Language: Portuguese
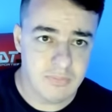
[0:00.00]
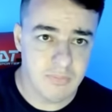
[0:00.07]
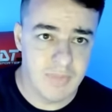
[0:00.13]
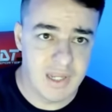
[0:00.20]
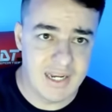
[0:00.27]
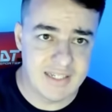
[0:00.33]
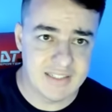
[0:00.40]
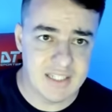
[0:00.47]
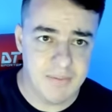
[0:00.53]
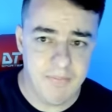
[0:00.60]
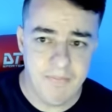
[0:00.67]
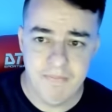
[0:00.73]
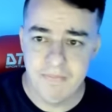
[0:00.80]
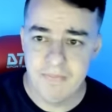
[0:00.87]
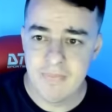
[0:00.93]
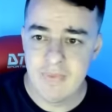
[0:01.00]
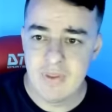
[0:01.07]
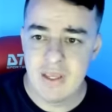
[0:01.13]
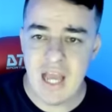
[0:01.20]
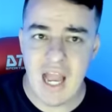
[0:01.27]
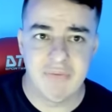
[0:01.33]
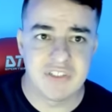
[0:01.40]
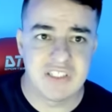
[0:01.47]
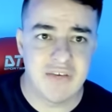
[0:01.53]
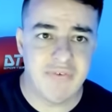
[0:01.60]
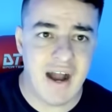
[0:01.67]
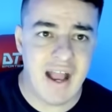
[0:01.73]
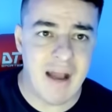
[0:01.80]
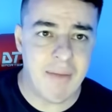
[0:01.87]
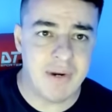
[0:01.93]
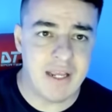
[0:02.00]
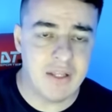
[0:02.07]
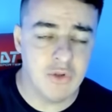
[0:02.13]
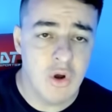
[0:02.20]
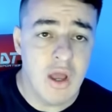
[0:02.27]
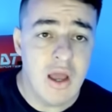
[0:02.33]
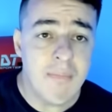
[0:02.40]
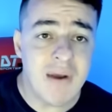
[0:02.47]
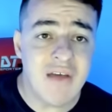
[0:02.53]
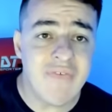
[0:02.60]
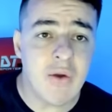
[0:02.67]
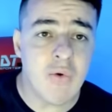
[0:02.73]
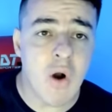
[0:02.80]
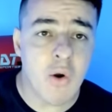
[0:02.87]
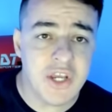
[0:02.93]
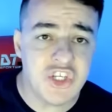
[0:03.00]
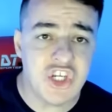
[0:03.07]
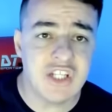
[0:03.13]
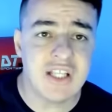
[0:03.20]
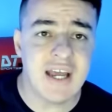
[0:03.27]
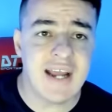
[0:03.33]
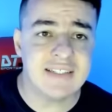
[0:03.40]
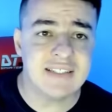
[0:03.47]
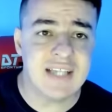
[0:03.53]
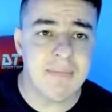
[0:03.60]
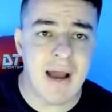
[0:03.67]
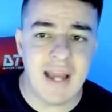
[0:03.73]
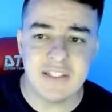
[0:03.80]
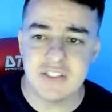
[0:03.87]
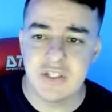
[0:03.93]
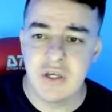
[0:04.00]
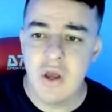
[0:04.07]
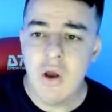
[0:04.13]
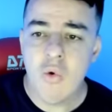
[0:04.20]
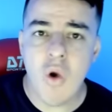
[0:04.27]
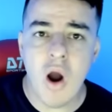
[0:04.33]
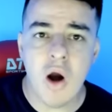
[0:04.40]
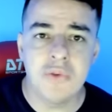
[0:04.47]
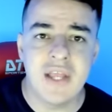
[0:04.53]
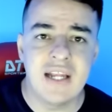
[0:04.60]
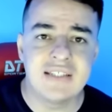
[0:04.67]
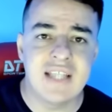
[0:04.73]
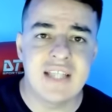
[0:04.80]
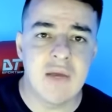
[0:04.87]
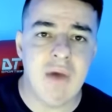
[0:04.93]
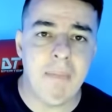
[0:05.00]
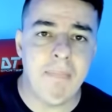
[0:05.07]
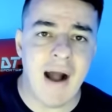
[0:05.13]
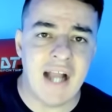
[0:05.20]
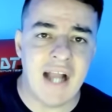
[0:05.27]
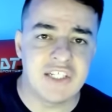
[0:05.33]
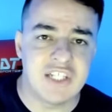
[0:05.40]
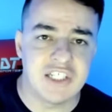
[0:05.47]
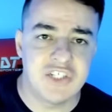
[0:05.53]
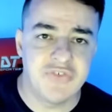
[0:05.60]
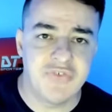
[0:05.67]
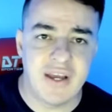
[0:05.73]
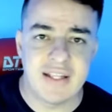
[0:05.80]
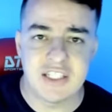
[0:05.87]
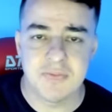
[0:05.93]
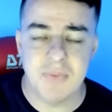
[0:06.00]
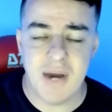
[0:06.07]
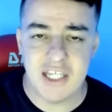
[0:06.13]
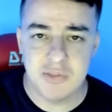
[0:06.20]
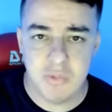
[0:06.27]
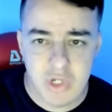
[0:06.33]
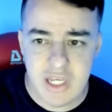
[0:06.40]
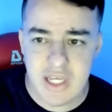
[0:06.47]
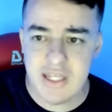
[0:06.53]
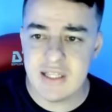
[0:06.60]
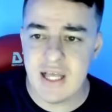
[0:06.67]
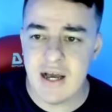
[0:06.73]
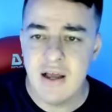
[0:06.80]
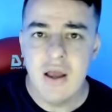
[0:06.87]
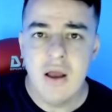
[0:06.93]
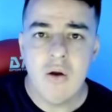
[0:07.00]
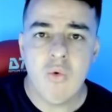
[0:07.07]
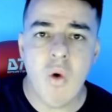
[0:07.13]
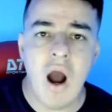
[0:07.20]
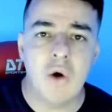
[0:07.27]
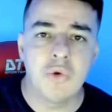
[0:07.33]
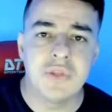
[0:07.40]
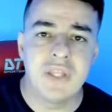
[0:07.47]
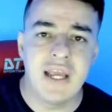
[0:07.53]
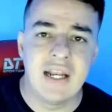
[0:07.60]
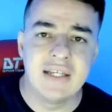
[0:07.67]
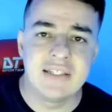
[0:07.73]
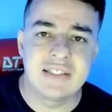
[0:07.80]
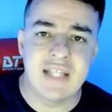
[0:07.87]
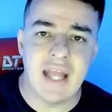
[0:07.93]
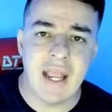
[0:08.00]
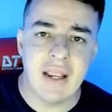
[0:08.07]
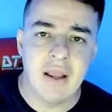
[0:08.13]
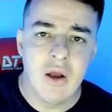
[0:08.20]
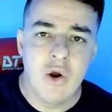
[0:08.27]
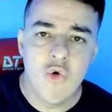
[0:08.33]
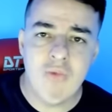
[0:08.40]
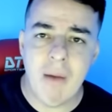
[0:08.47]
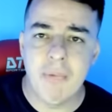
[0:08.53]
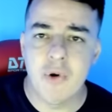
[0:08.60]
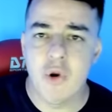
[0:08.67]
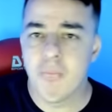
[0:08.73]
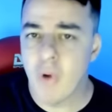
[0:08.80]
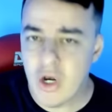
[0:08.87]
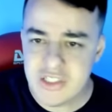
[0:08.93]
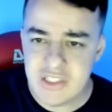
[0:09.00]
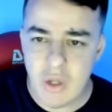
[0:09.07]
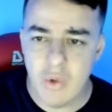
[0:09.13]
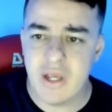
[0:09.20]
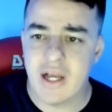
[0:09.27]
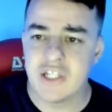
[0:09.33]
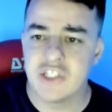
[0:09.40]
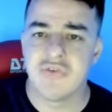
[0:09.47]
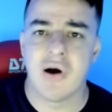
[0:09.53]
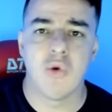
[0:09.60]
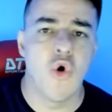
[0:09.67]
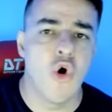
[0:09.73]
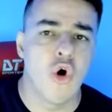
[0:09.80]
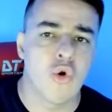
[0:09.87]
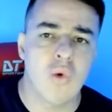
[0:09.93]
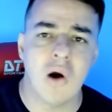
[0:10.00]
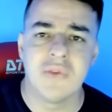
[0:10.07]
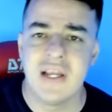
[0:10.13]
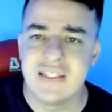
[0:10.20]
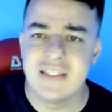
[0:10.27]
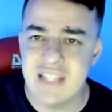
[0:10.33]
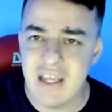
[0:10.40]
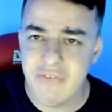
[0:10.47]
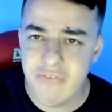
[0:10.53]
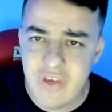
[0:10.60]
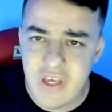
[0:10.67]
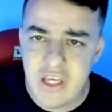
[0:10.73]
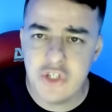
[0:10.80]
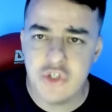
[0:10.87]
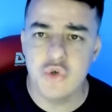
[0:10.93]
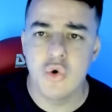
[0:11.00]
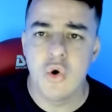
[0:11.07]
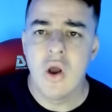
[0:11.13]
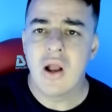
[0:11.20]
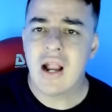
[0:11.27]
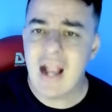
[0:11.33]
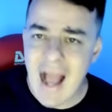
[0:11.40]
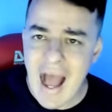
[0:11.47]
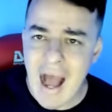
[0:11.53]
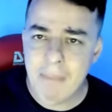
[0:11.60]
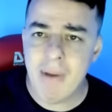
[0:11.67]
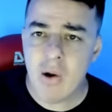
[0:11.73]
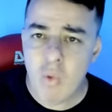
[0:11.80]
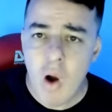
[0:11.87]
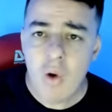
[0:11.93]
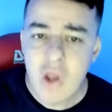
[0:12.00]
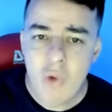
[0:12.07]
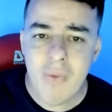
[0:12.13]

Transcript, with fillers: Beleza? Aí você vai abrindo para ver qual que te interessa mais. Qual deles tem uma página de vendas mais bonita? Qual deles tem uma proposta única de valor? Qual deles tem vídeo, capa? Qual que é